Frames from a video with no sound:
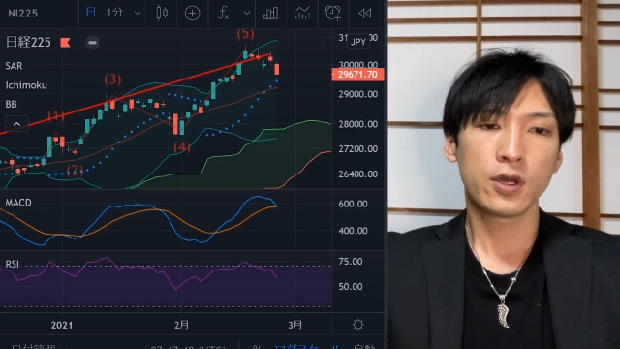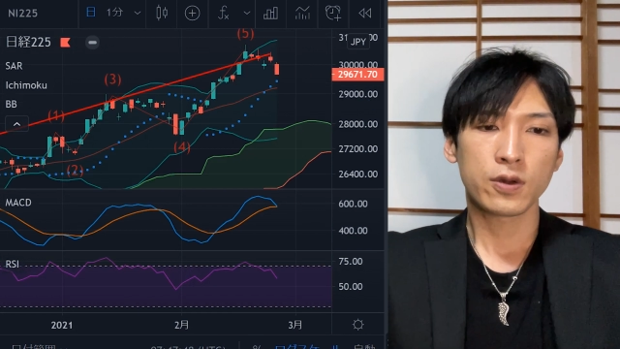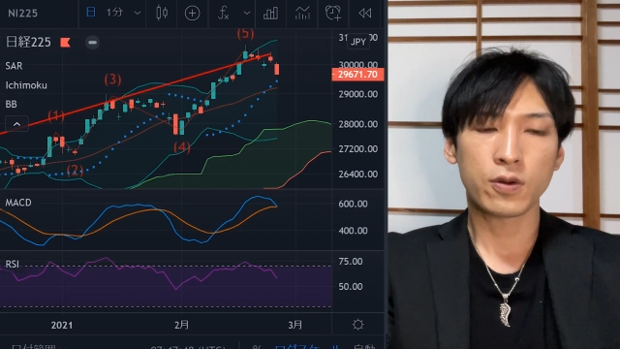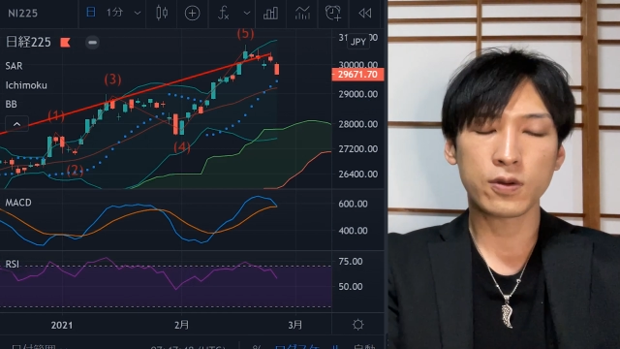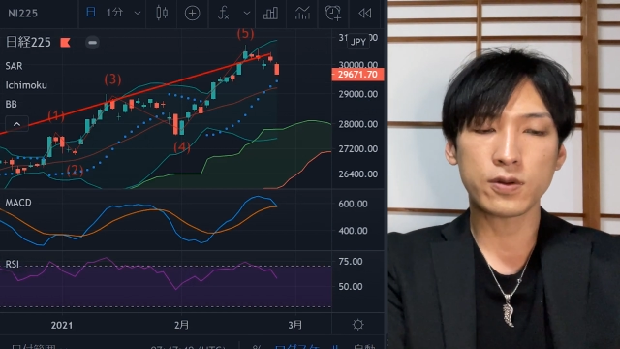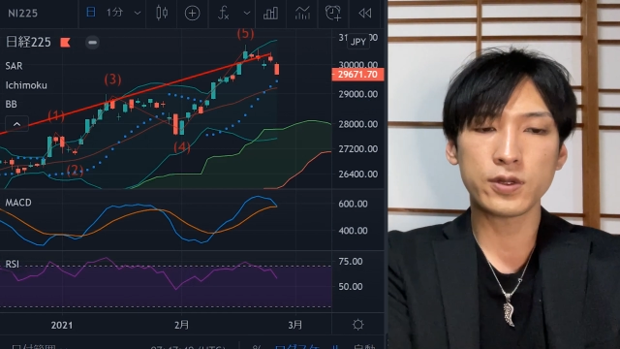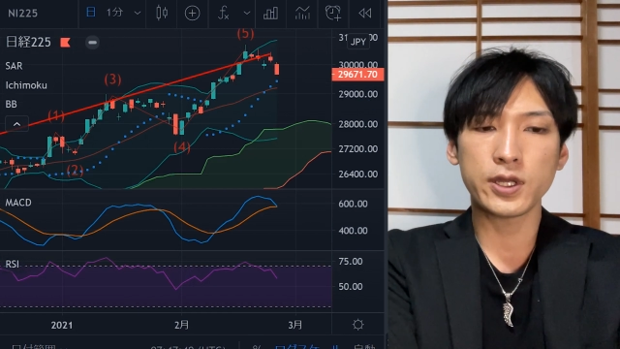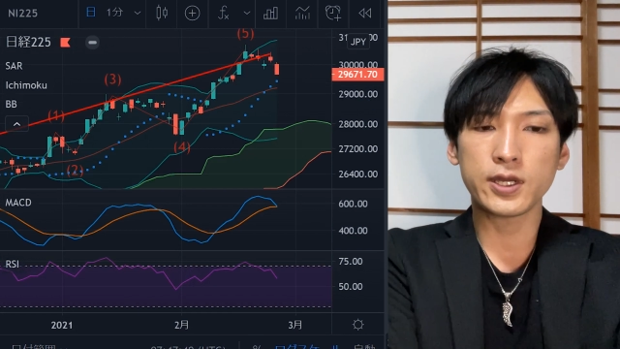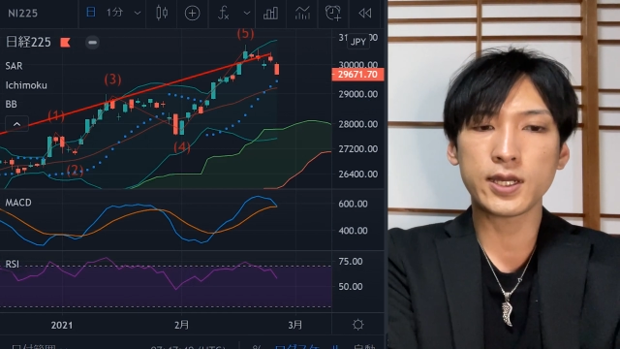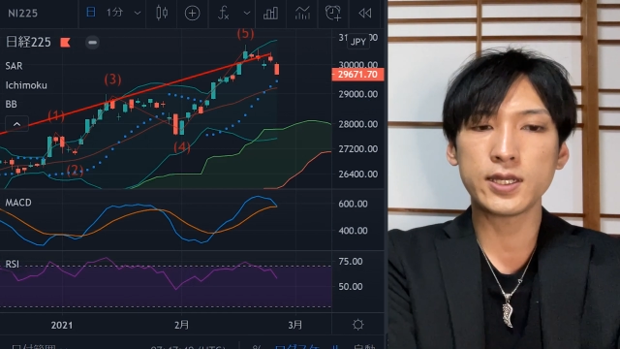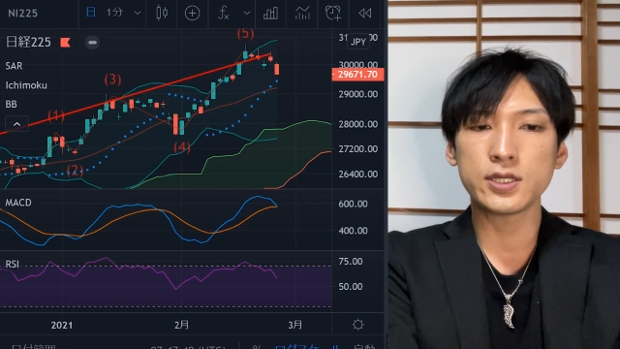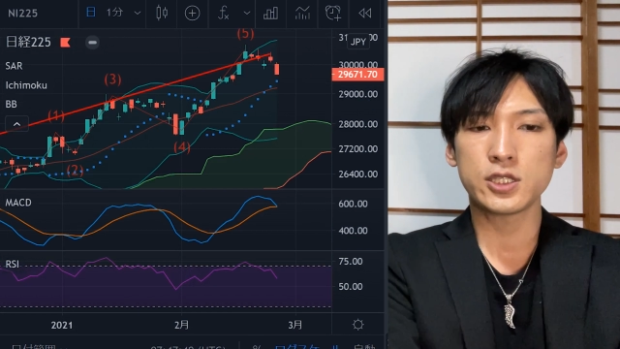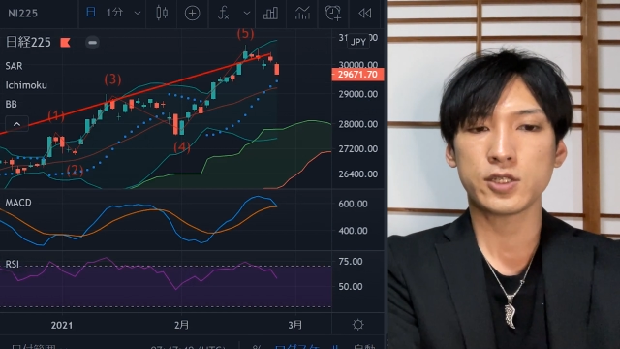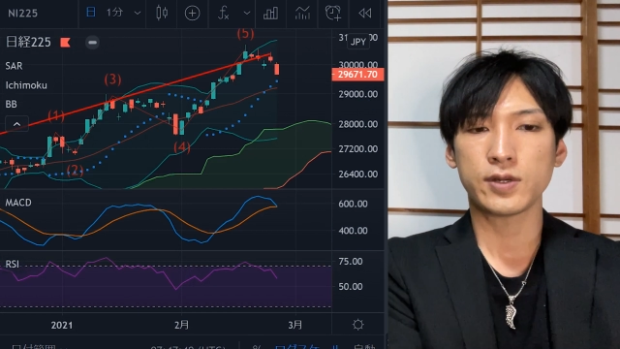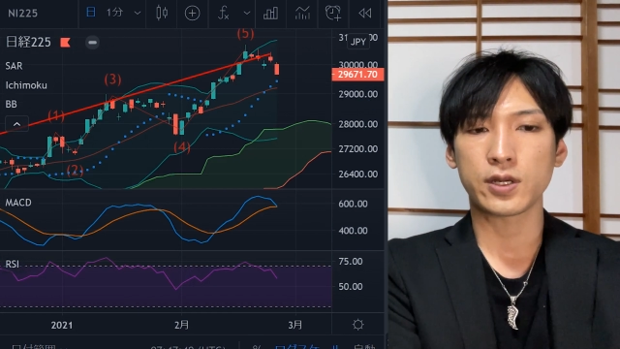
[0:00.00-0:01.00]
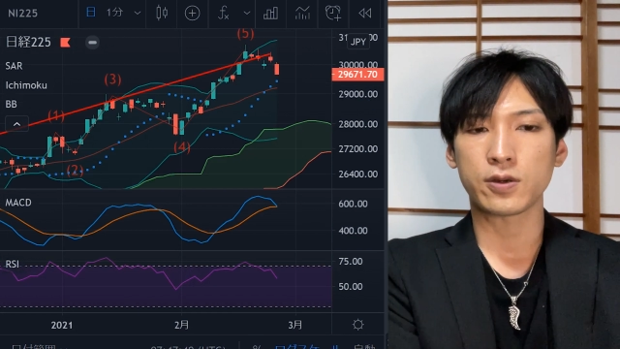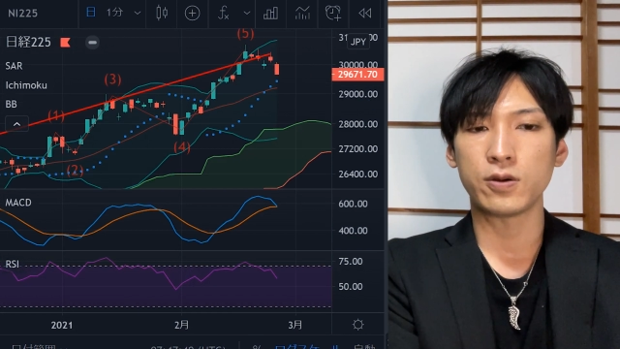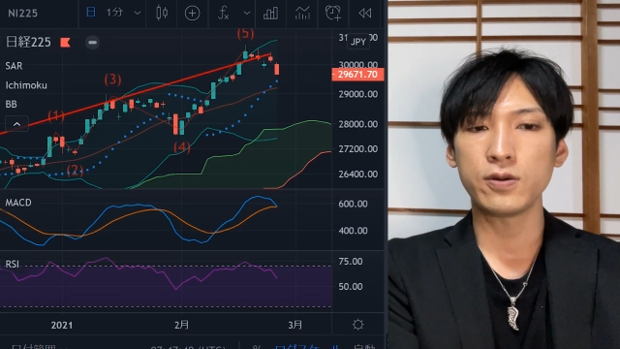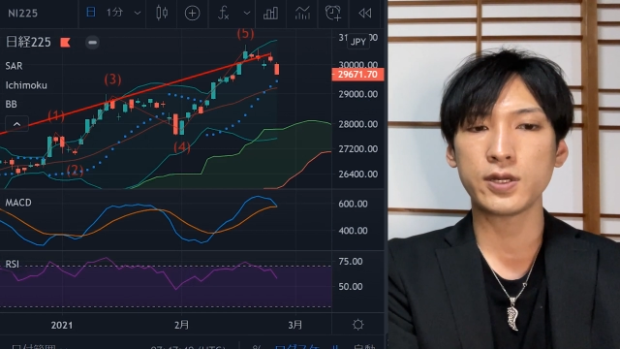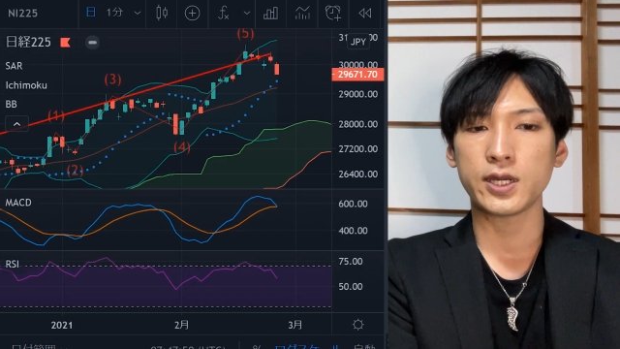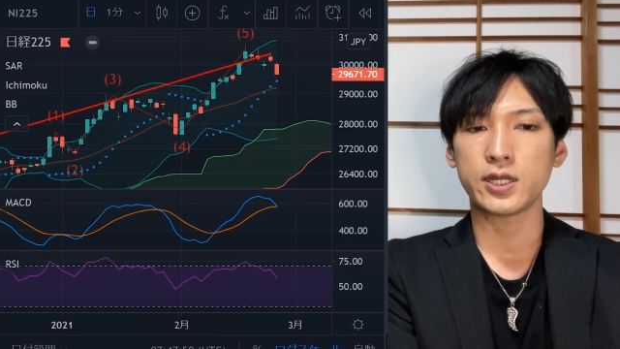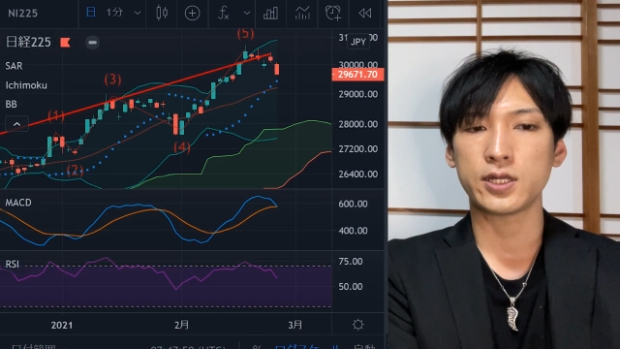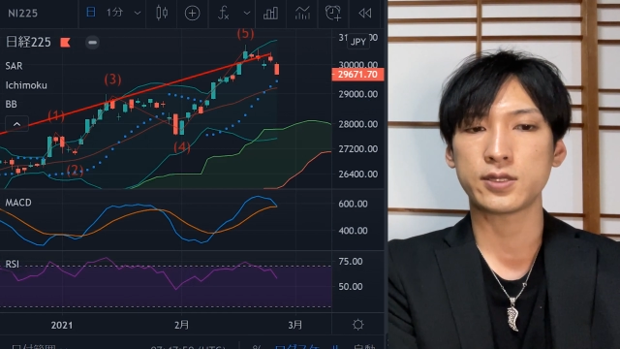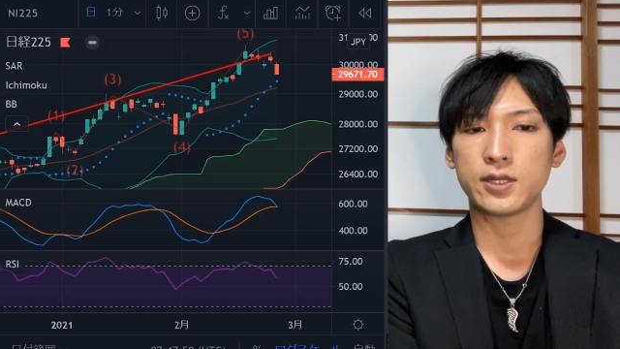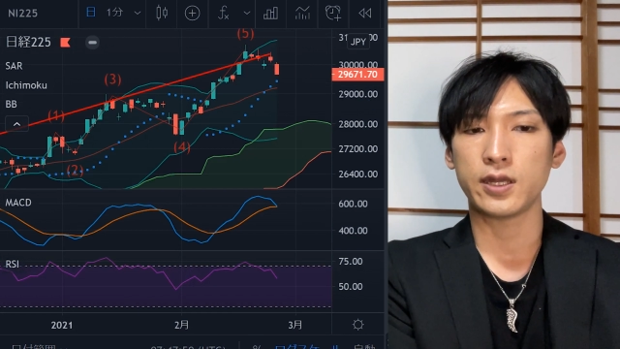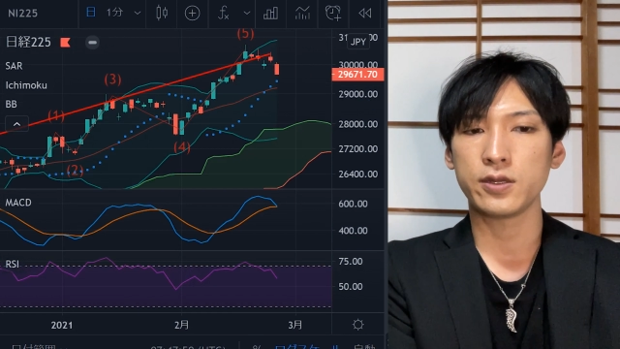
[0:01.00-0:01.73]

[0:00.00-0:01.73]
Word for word: ここに関しては今回ですね、